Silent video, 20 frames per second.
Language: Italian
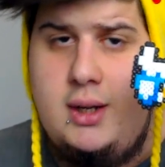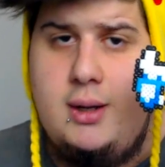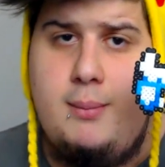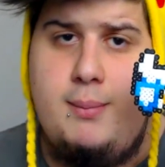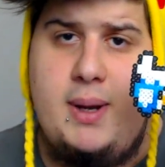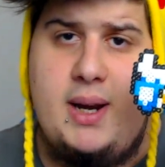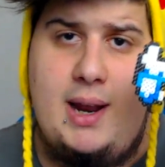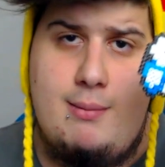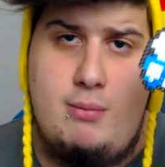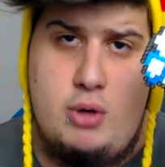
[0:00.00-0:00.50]

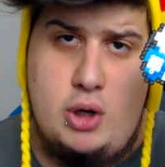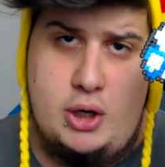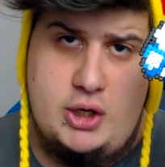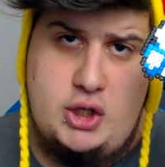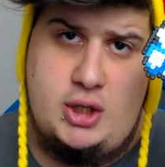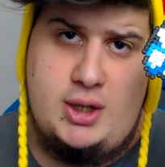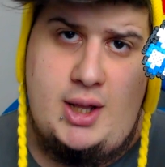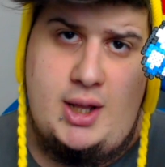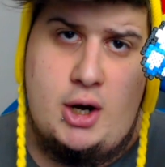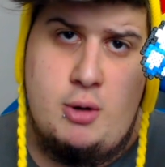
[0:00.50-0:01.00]
Perché è il mio
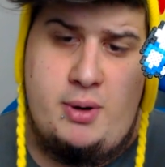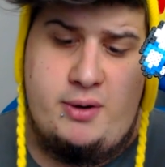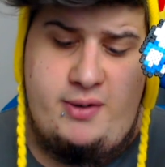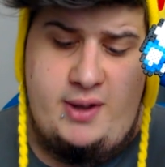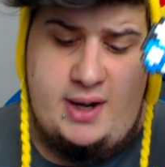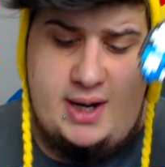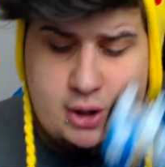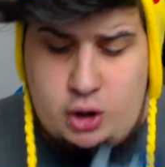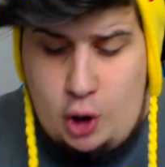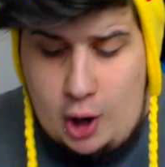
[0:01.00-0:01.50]
leggendario
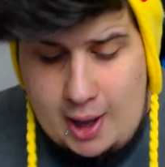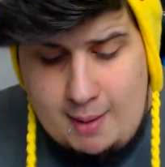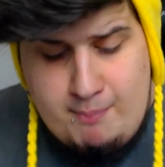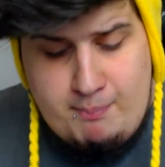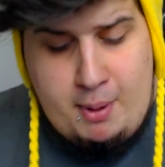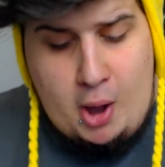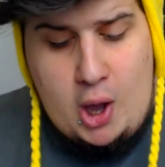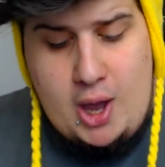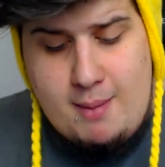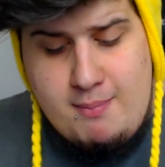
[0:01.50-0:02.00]
preferito. E
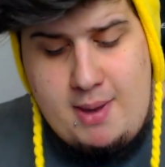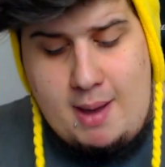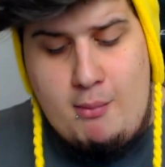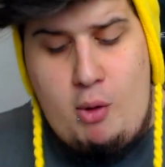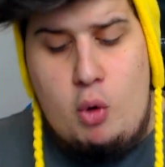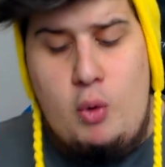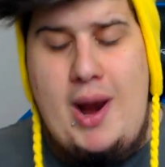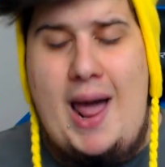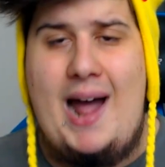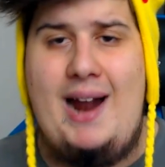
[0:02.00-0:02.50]
poi abbiamo
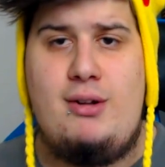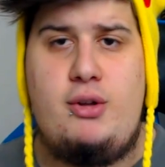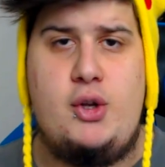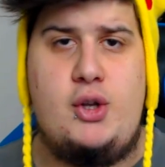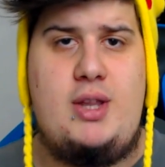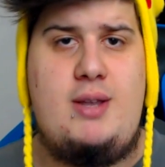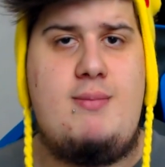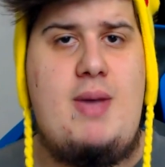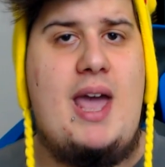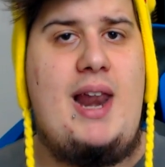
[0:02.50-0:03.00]
un altro
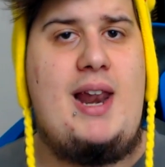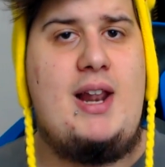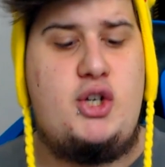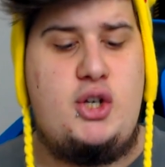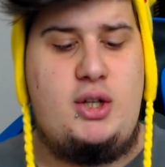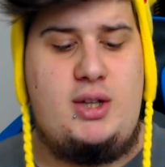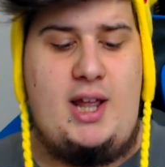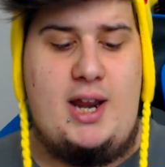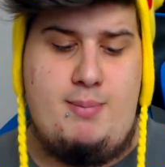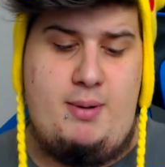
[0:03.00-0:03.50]
dei miei
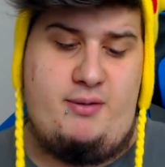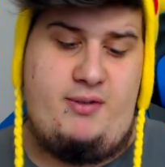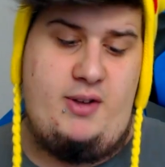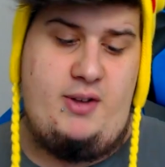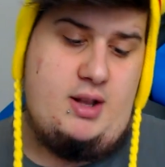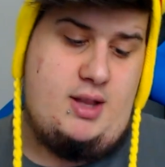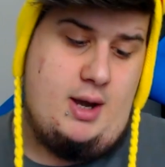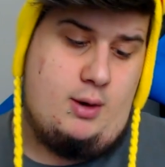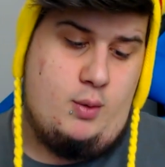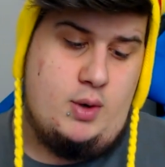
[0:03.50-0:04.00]
leggendari
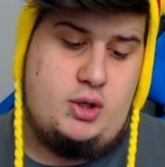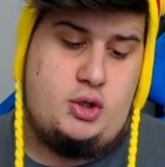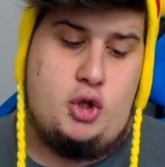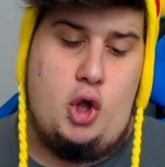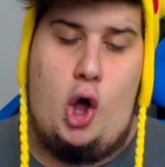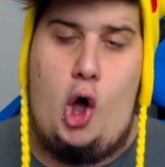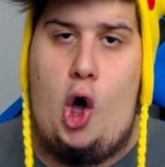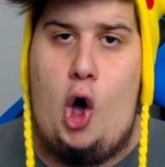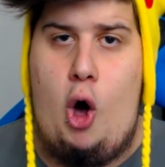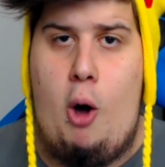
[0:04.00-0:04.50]
preferiti, e questo,
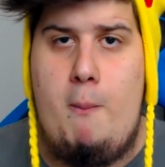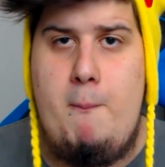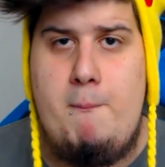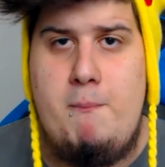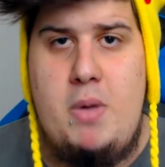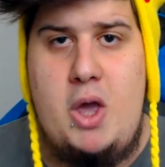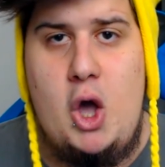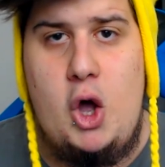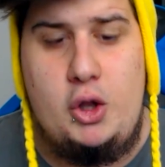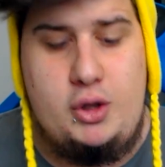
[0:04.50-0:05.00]
oh
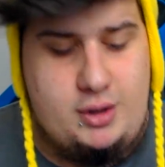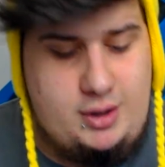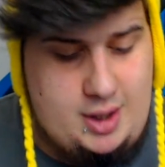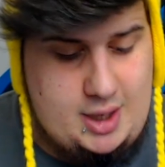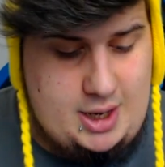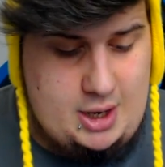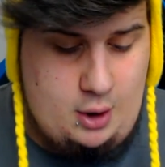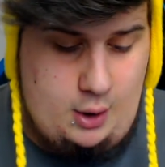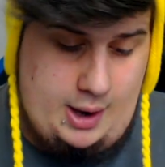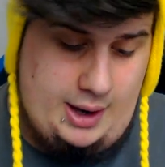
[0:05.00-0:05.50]
mio
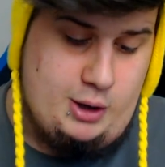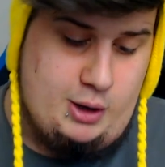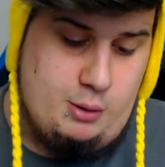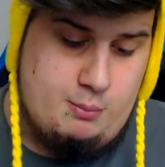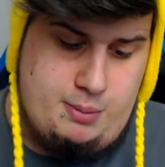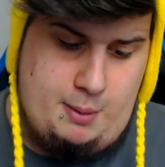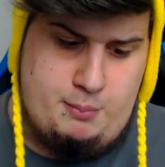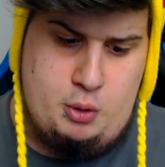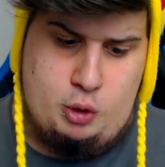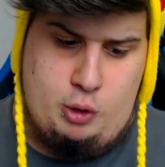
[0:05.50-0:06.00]
Dio, è anche un
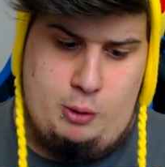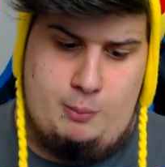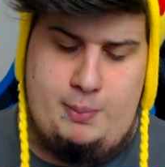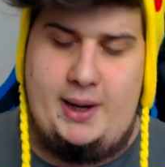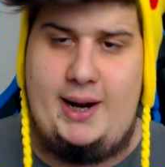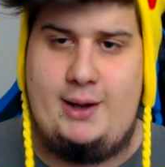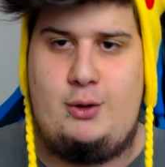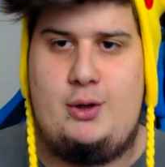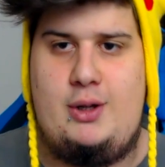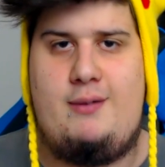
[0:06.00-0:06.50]
po' più
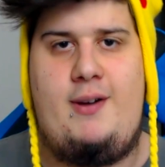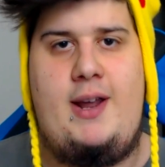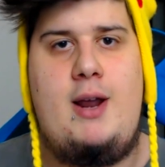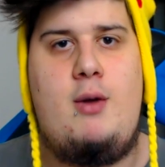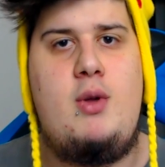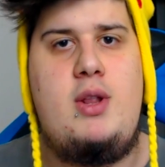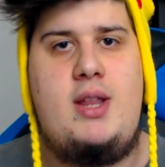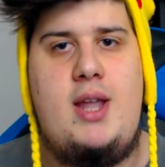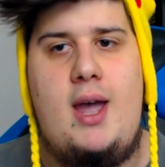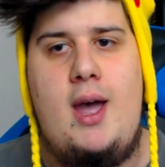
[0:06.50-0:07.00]
complicato da fare,
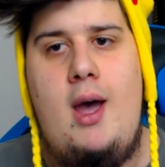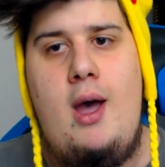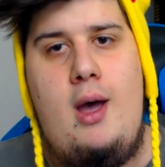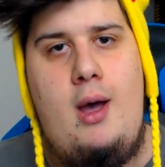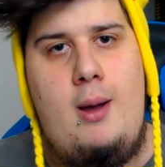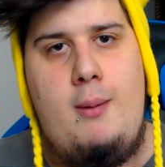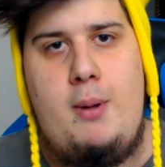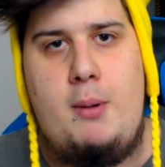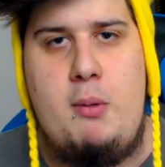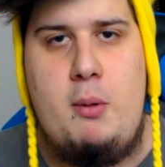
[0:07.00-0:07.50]
quindi
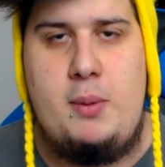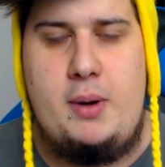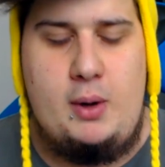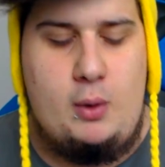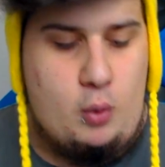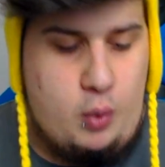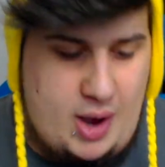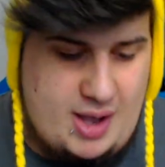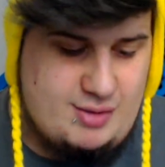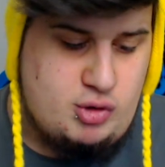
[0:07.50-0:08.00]
proprio per
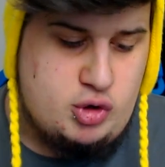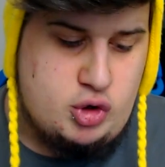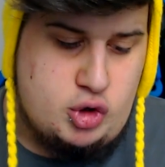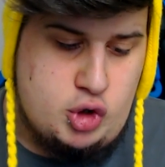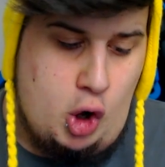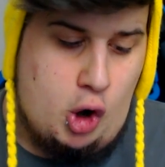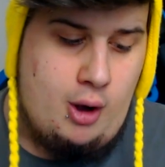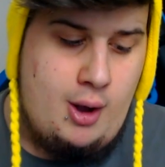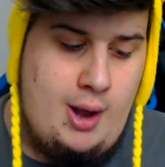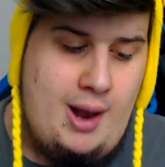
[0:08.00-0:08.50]

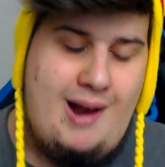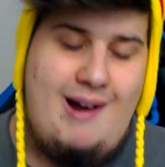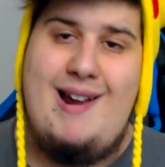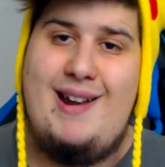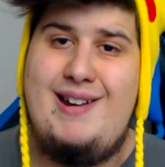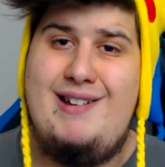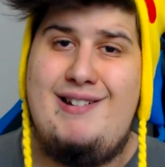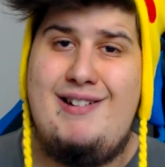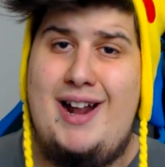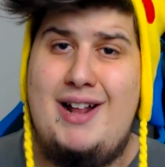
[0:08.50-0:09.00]
questo la
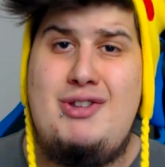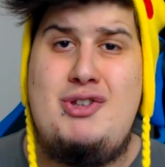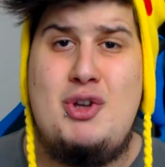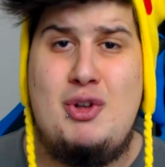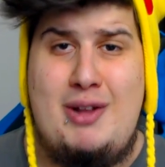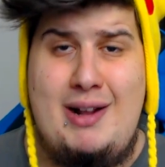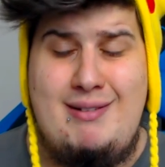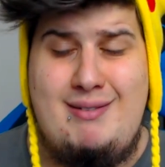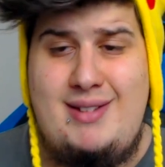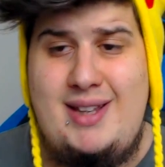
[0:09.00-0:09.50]
ringrazio
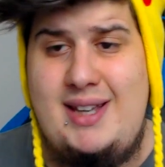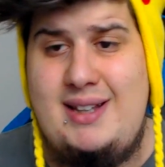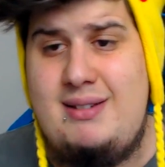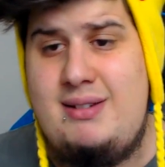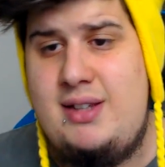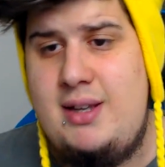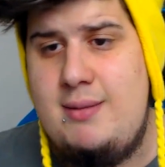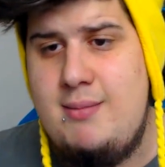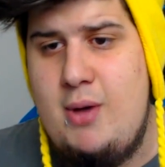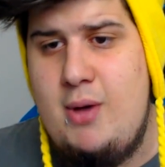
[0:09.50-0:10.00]

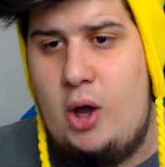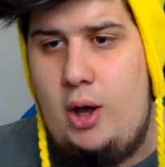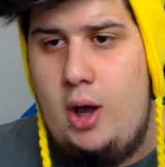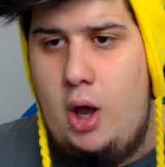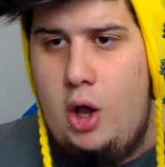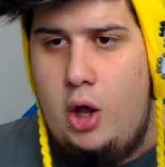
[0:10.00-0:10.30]
tantissimo.